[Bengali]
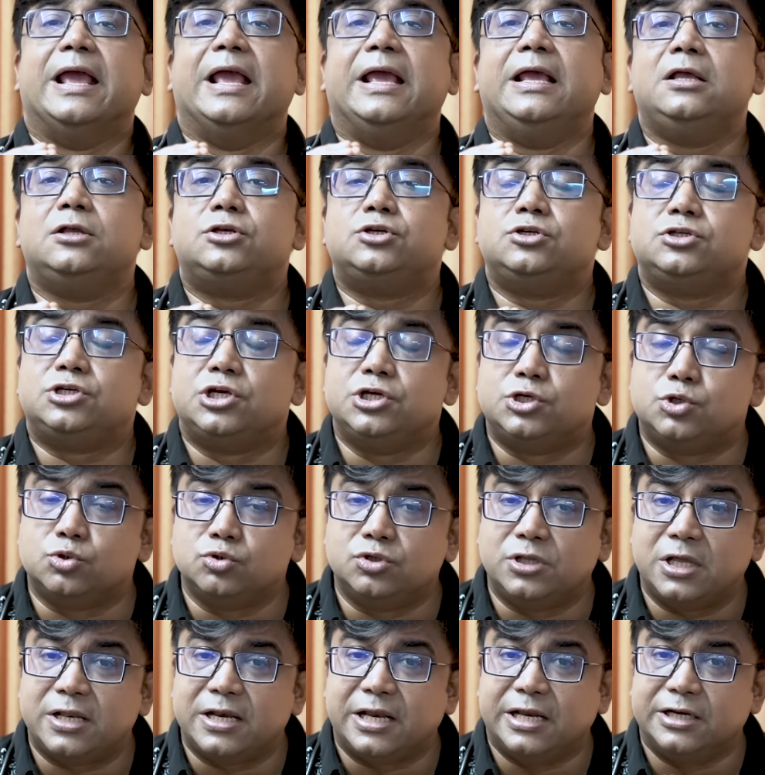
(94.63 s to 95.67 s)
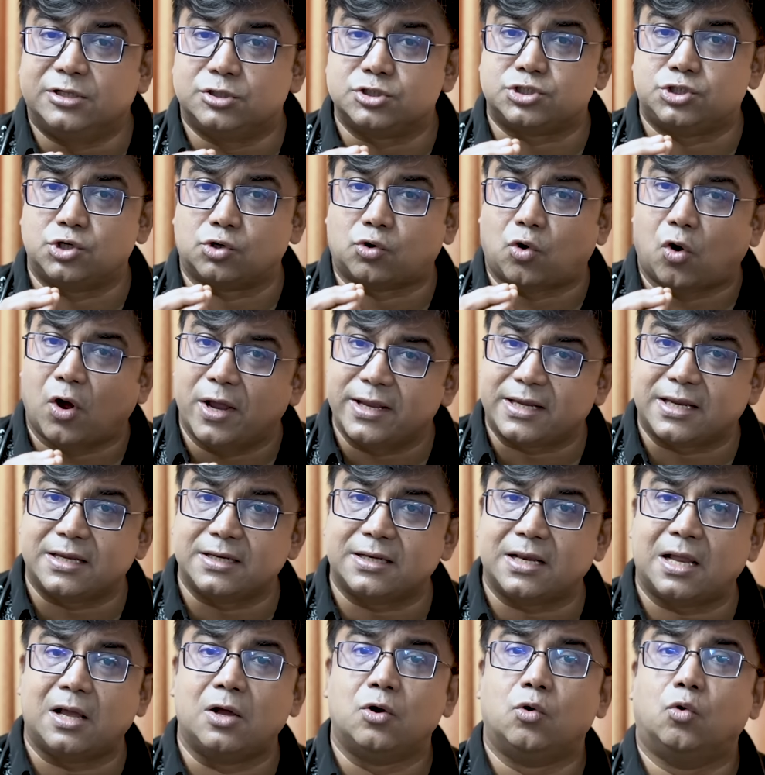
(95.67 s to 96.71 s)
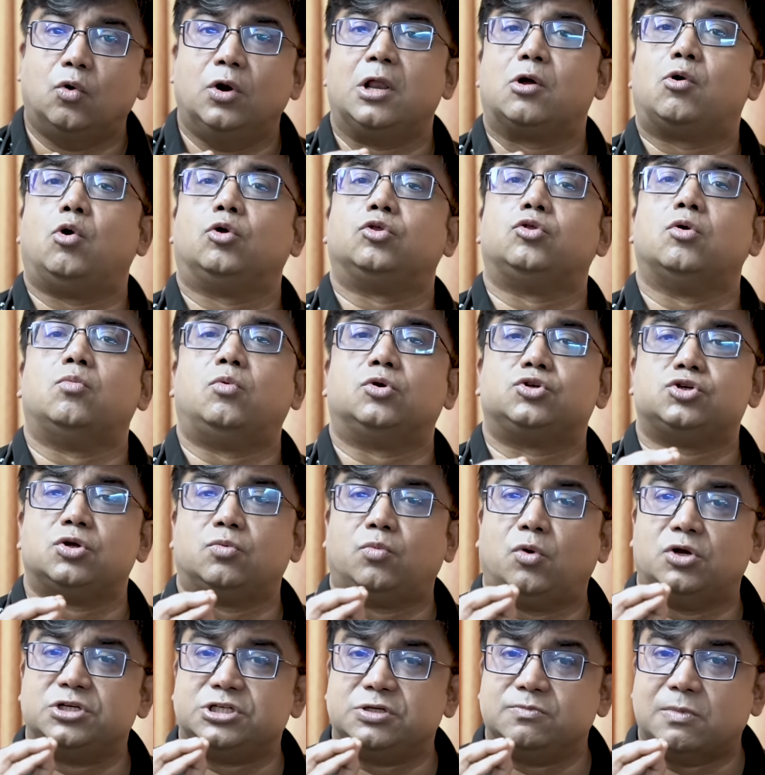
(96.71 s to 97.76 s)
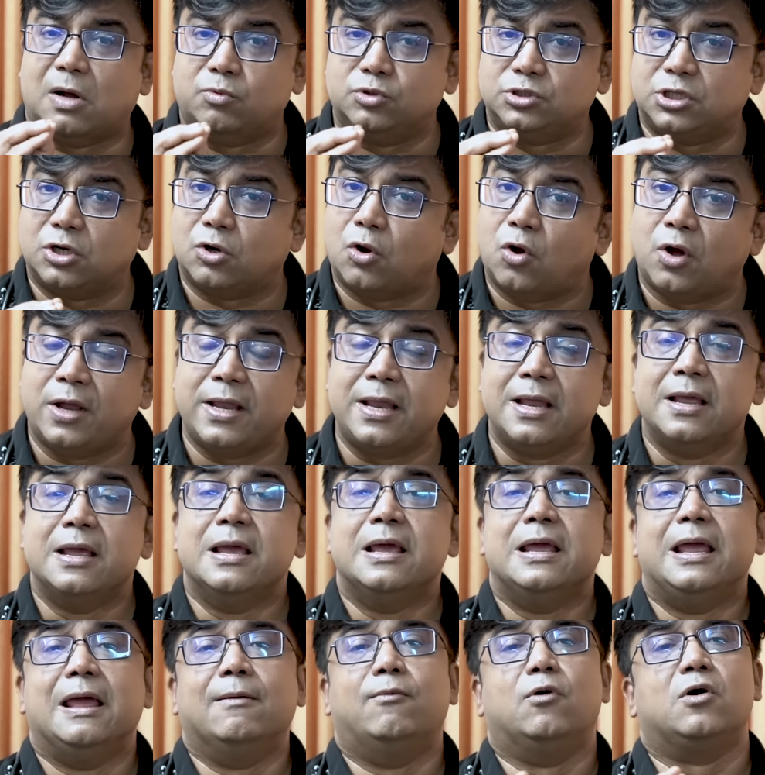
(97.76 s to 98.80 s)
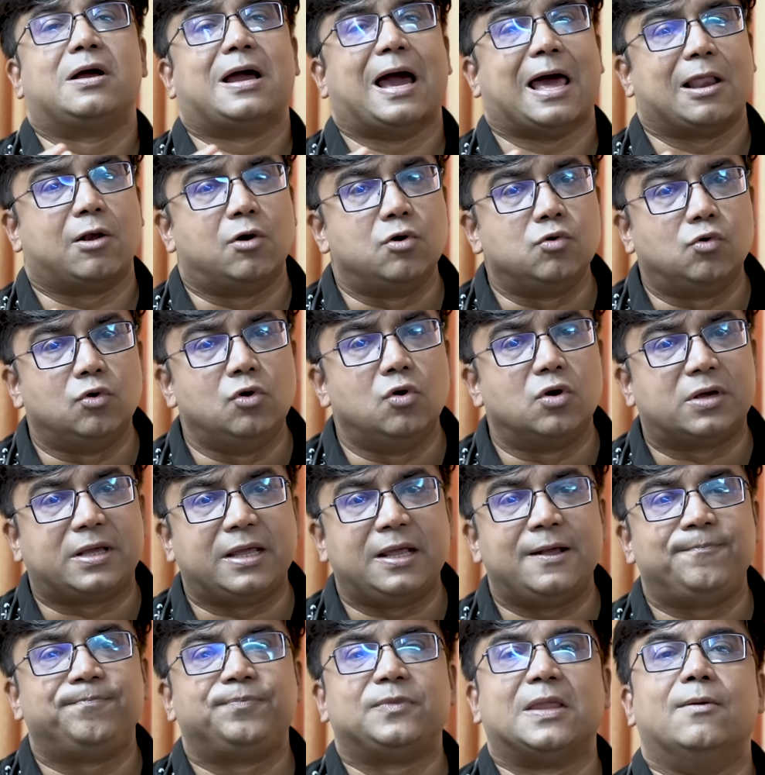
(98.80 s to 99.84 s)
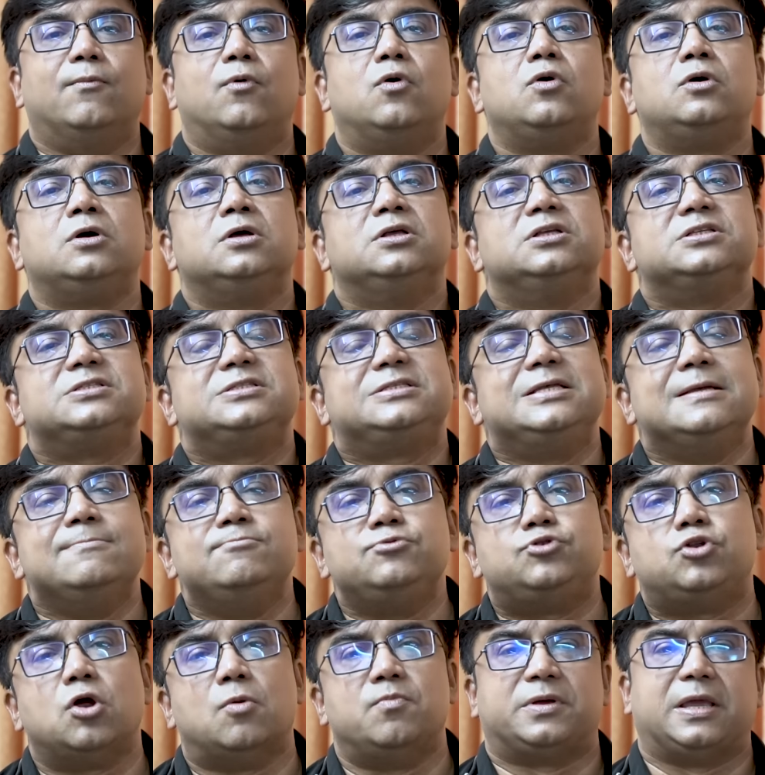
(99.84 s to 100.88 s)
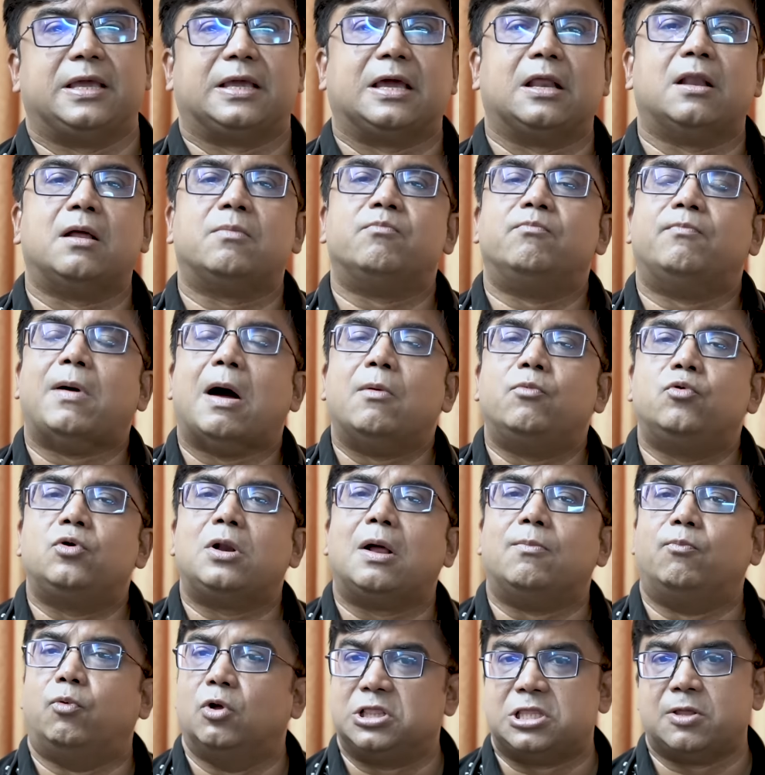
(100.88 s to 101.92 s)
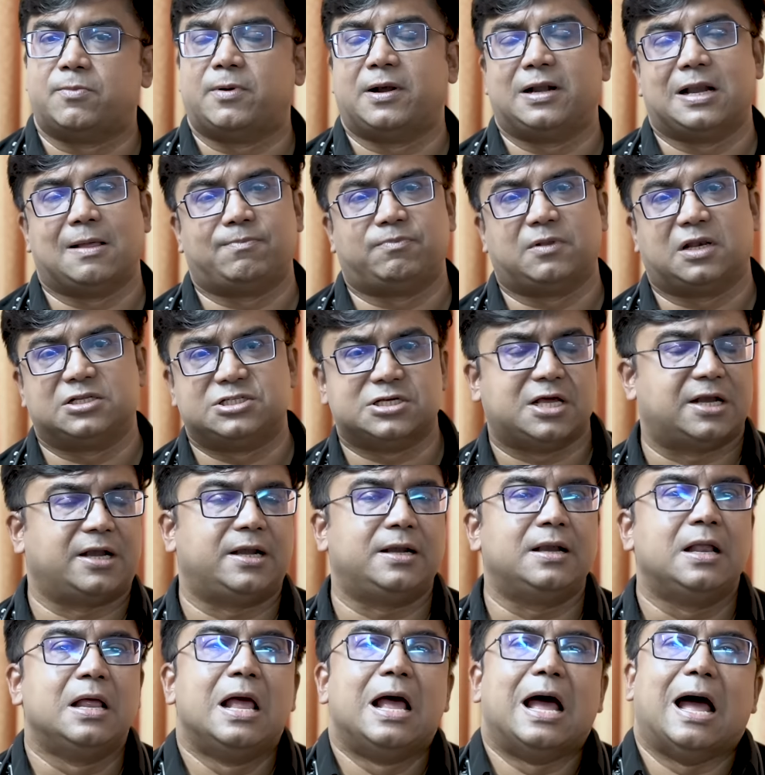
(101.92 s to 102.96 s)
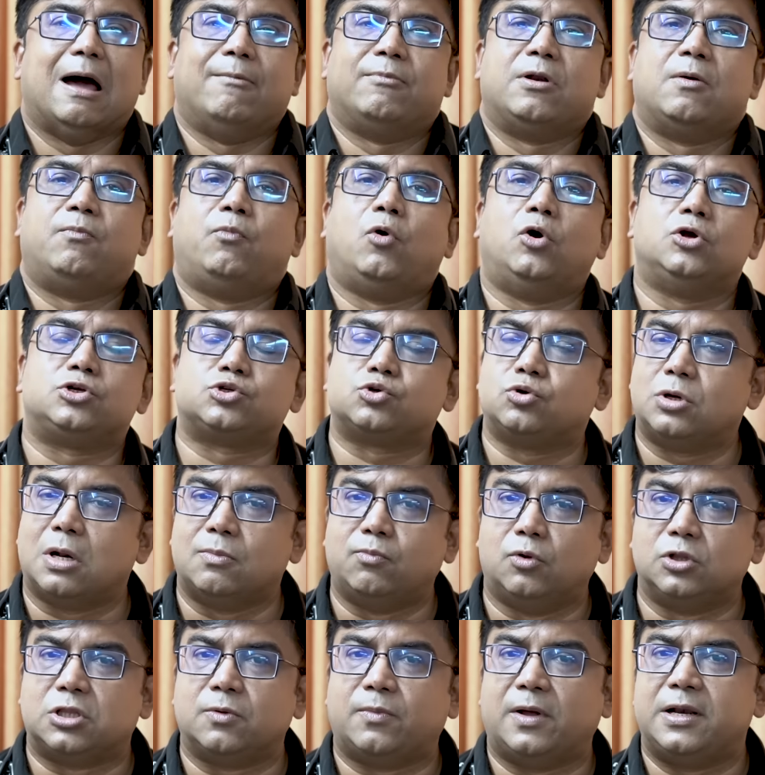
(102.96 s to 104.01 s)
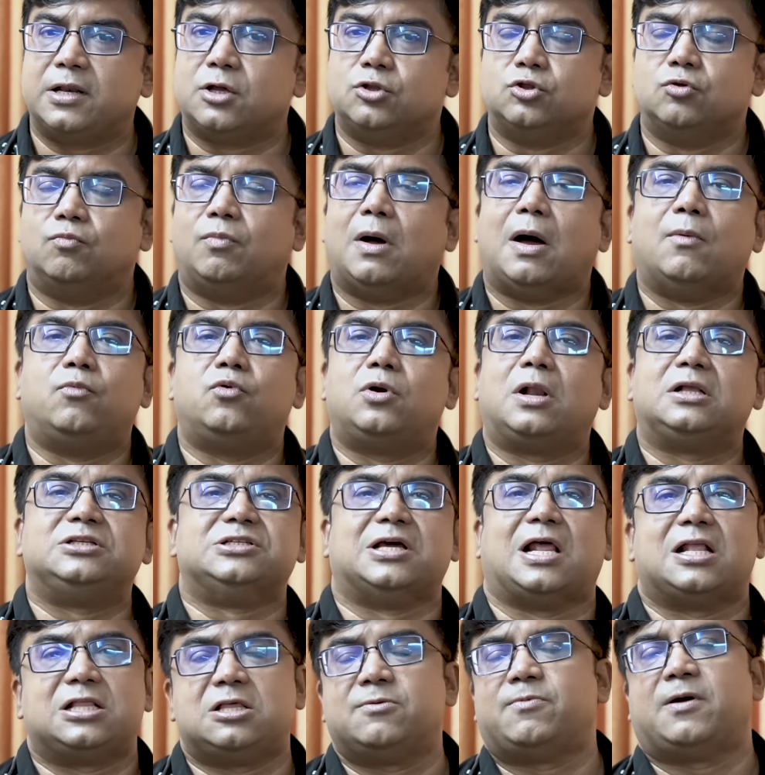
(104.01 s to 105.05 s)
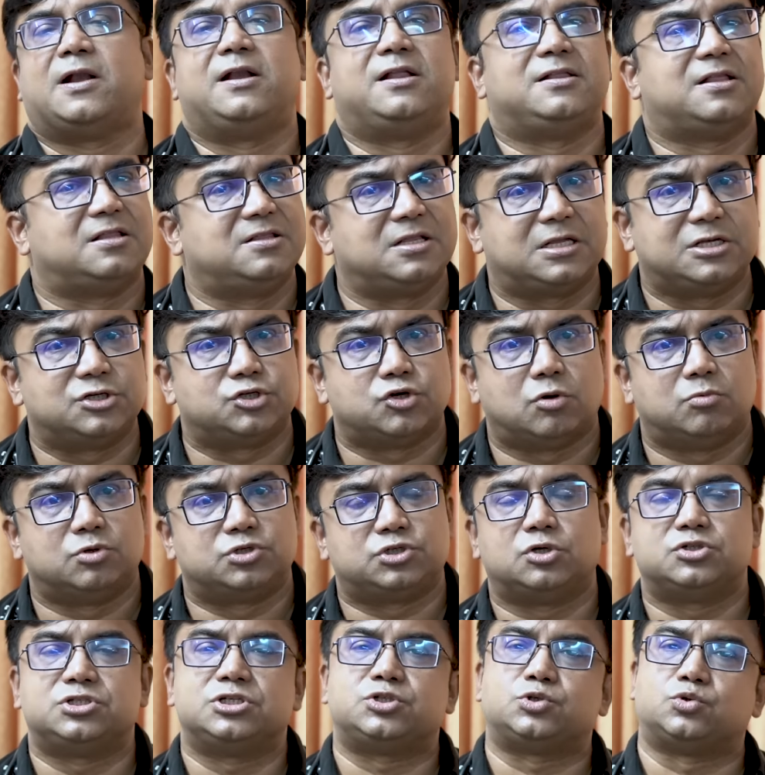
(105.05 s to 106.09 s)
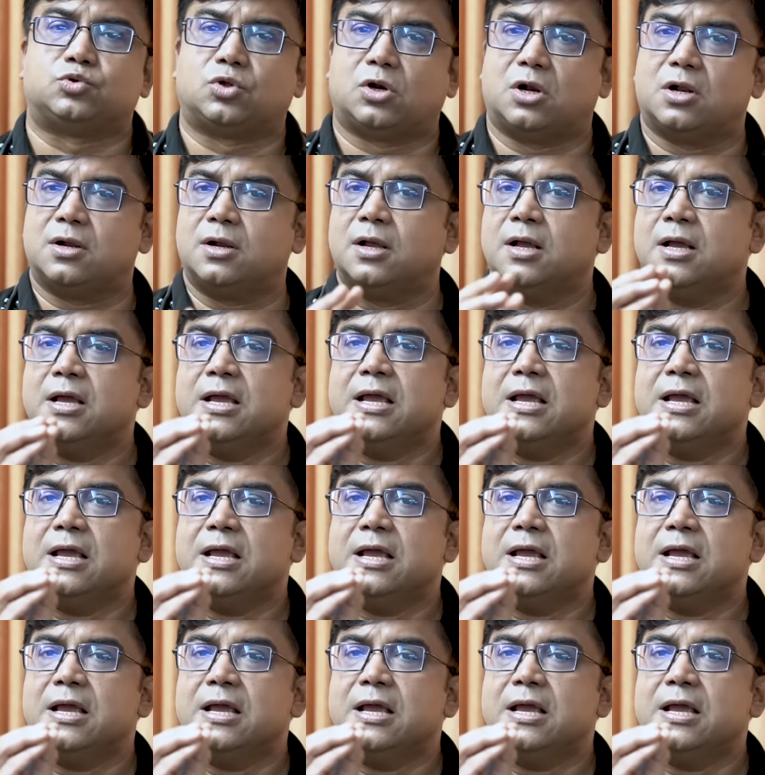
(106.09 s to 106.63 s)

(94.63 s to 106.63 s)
এই শিশুদের হিটস্ট্রোক হয় কি না হলে কত বছর বয়সী বাবুদের হয় এবং কারণগুলো কি এবং সিমটম কি কারণ বাবুরা বলতে পারেন আপনারা জানেন আমরা বয়স্করা বলতে পারি কিন্তু বাবুরা জানাতে পারে না তাদের কি সমস্যা হচ্ছে সুতরাং